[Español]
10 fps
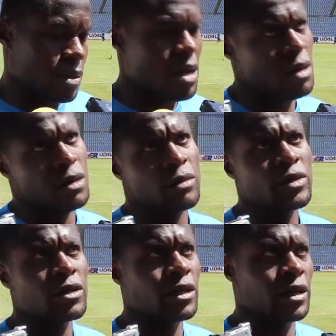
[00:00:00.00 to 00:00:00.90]
No, no, yo
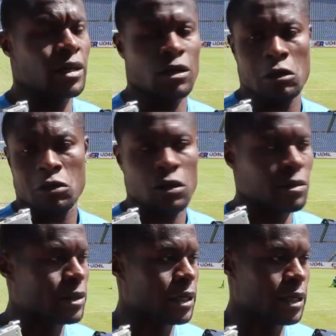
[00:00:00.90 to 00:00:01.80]
pienso que nosotros,
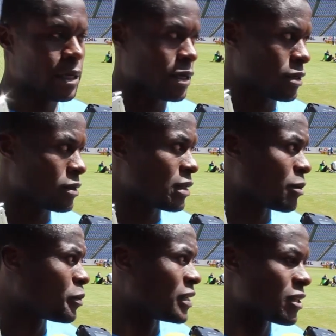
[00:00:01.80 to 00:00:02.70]
como te dije,
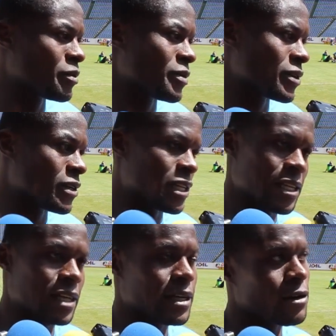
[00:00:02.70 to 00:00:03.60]
estamos pensando primero en el
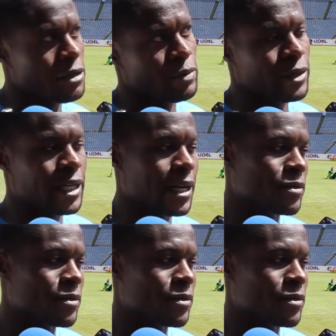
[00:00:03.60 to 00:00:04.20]
día sábado y después ya